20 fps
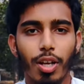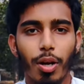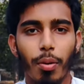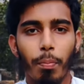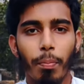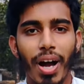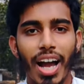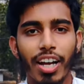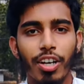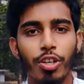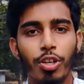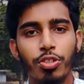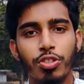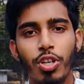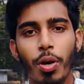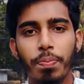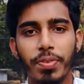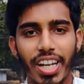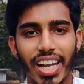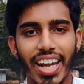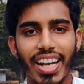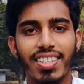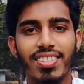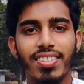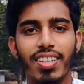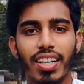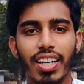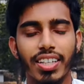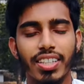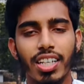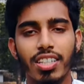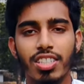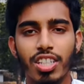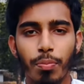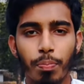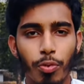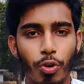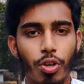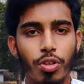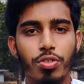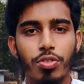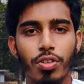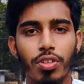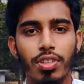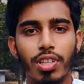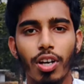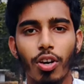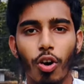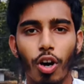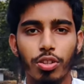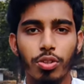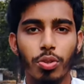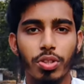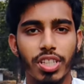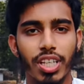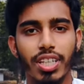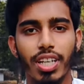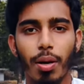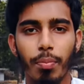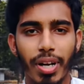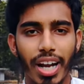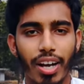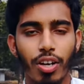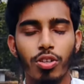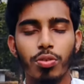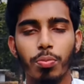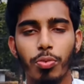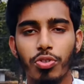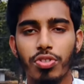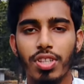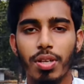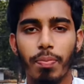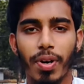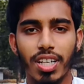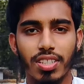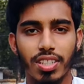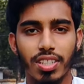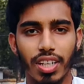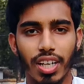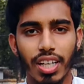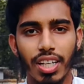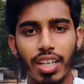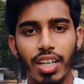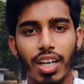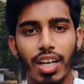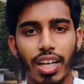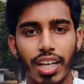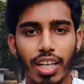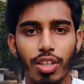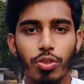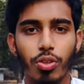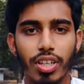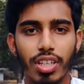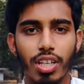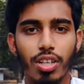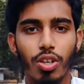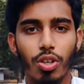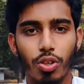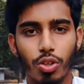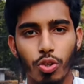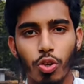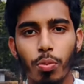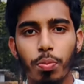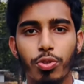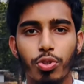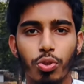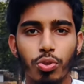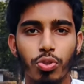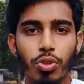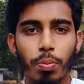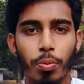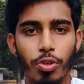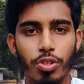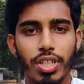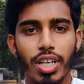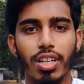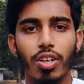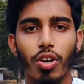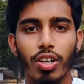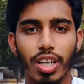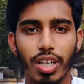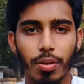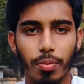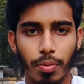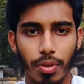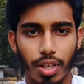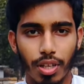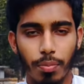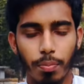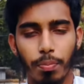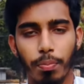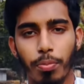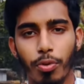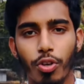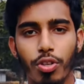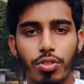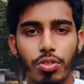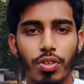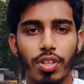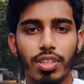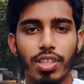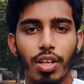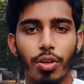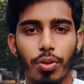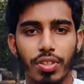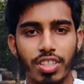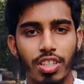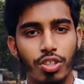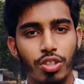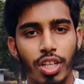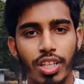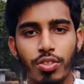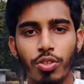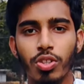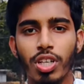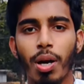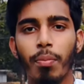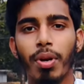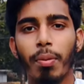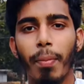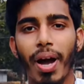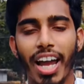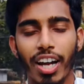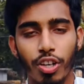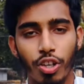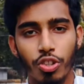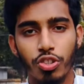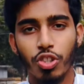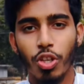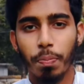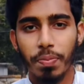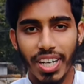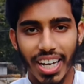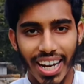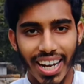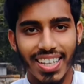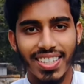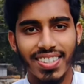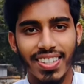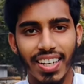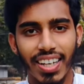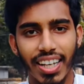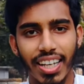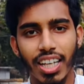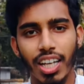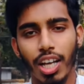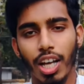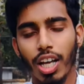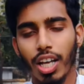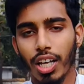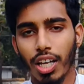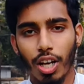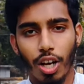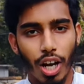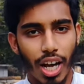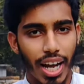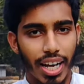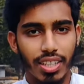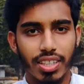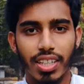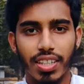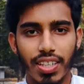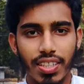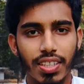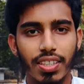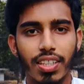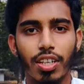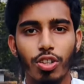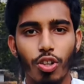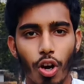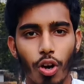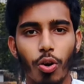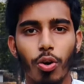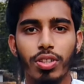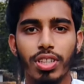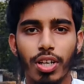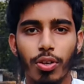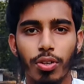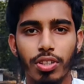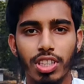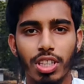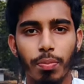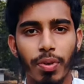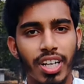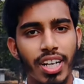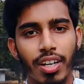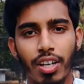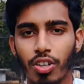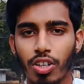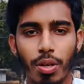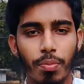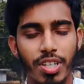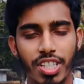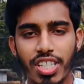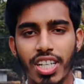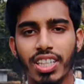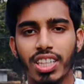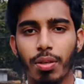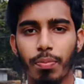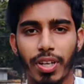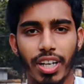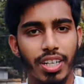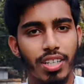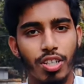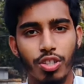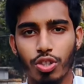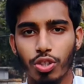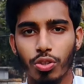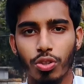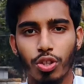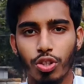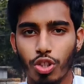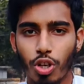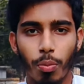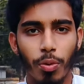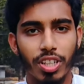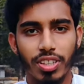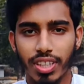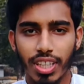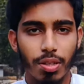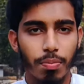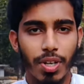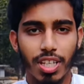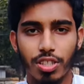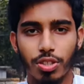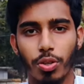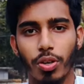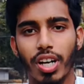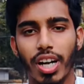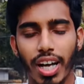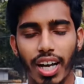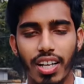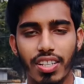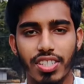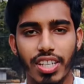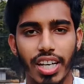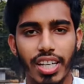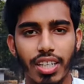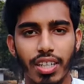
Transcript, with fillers: মাইক্রোসফট এক্সেল এটার যে প্রয়োজনীয়তা কত সেটা আমরা এখন বুঝতে পারছি না কিন্তু এটার খুব সুদূর প্রসারী অনেক প্রয়োজনীয়তা রয়েছে সেজন্য আমরা মাইক্রোসফট এক্সেলে একটা নিজেদের দক্ষতা করতে পারি এ কারণে আমরা শিখতে পারি এটার জন্য সময় তিন মাস ধরে রাখা যায়